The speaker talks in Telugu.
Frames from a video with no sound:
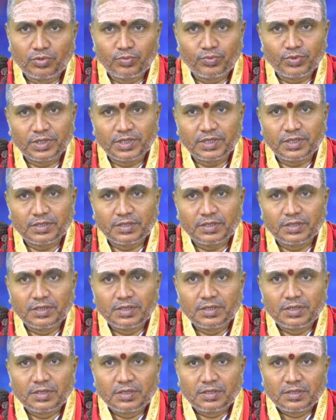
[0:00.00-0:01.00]
దురుక్కుని
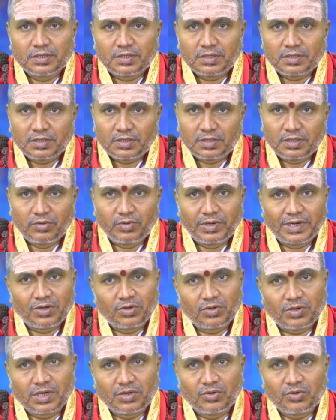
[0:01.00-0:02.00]
ఇల్లు
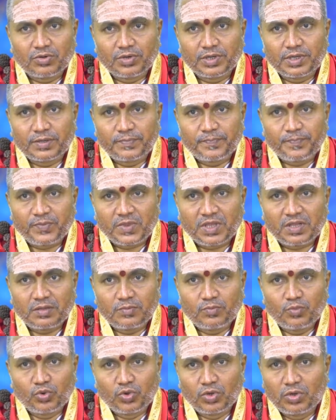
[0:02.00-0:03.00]
వాకిళ్ళు కడుక్కుని
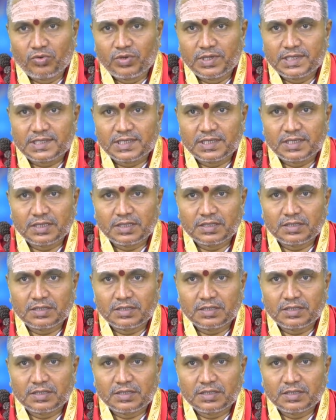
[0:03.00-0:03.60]
ముగ్గులు వేసి